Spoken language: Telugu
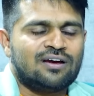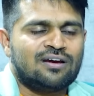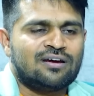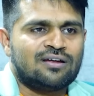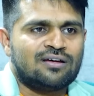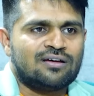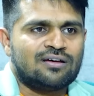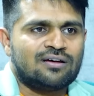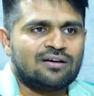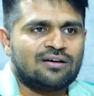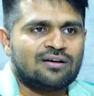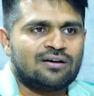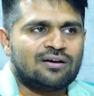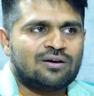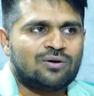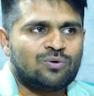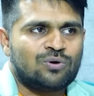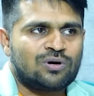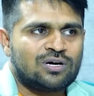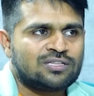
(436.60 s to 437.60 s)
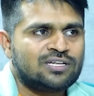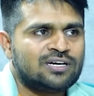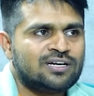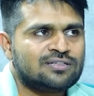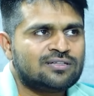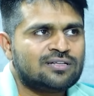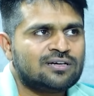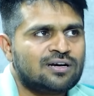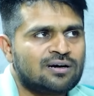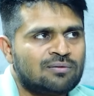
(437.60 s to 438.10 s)
అండ్ uh, ఒక
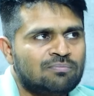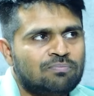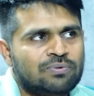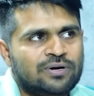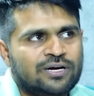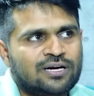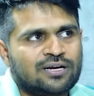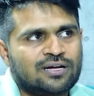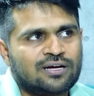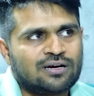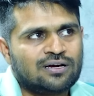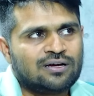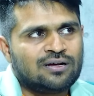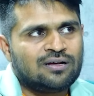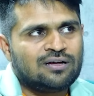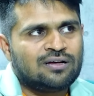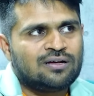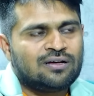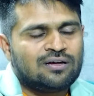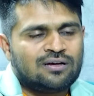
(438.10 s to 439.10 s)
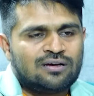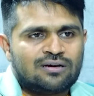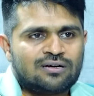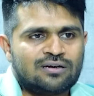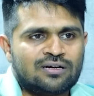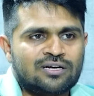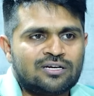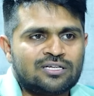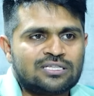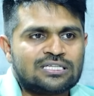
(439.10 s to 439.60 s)
అయితే కంప్లీట్గా
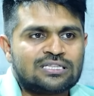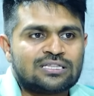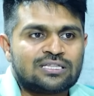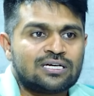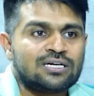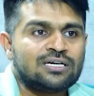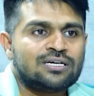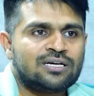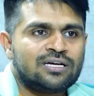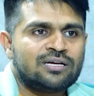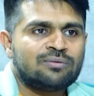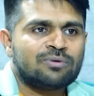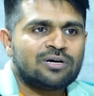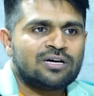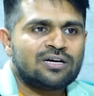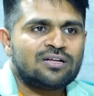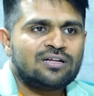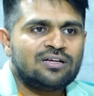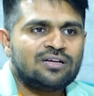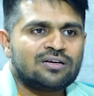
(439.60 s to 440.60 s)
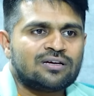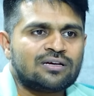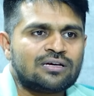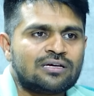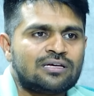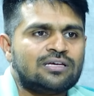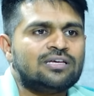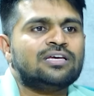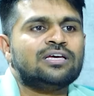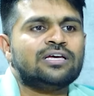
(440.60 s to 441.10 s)
నేను ఇది థర్డ్ టైం అండి
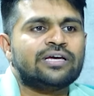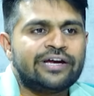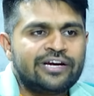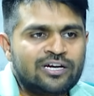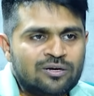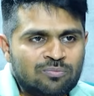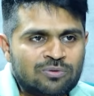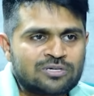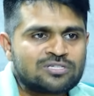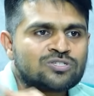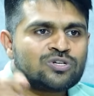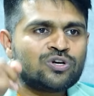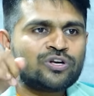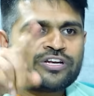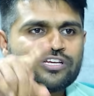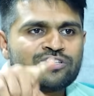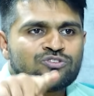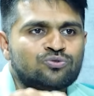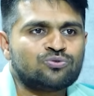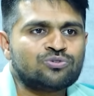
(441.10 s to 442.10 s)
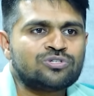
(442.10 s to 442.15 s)
ఈ ఎయిట్ మంత్స్లో నేను